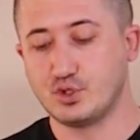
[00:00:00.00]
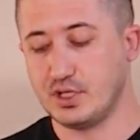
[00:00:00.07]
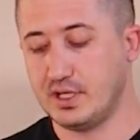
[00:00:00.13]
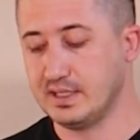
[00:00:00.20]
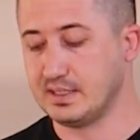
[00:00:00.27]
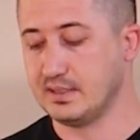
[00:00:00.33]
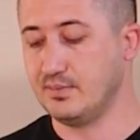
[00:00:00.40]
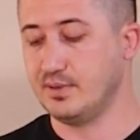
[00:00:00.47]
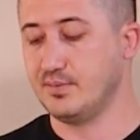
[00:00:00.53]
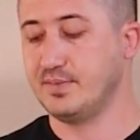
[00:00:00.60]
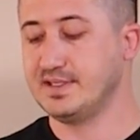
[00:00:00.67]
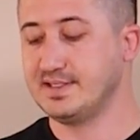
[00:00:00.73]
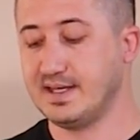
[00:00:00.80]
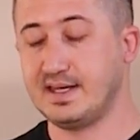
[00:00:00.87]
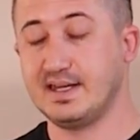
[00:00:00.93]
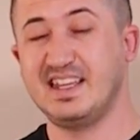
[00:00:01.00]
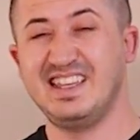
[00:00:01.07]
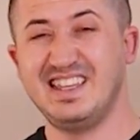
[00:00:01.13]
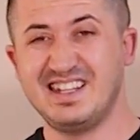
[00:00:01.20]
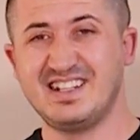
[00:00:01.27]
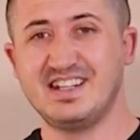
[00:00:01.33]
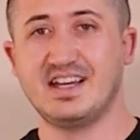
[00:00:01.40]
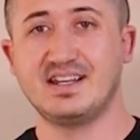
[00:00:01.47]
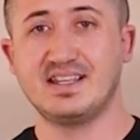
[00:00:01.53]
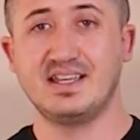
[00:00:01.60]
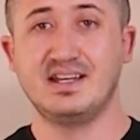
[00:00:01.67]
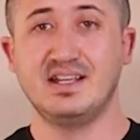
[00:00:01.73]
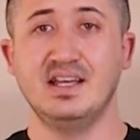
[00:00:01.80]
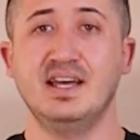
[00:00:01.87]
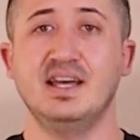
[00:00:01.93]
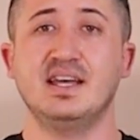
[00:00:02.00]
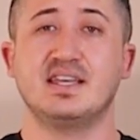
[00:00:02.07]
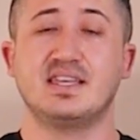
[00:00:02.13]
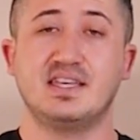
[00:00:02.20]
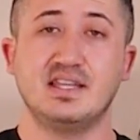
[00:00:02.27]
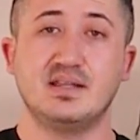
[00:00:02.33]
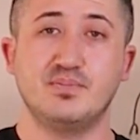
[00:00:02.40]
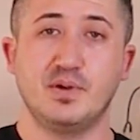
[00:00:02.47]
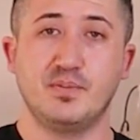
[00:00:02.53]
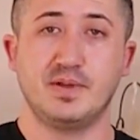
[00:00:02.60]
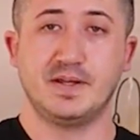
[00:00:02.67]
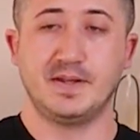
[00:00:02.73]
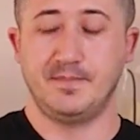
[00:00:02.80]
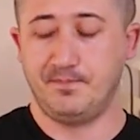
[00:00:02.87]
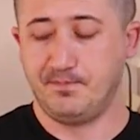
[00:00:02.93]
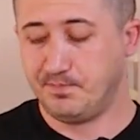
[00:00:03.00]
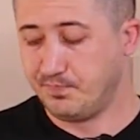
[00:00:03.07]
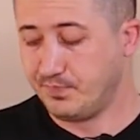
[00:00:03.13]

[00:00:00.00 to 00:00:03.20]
boşaltılmalı. Mesane hani idrar geri gitmemeli.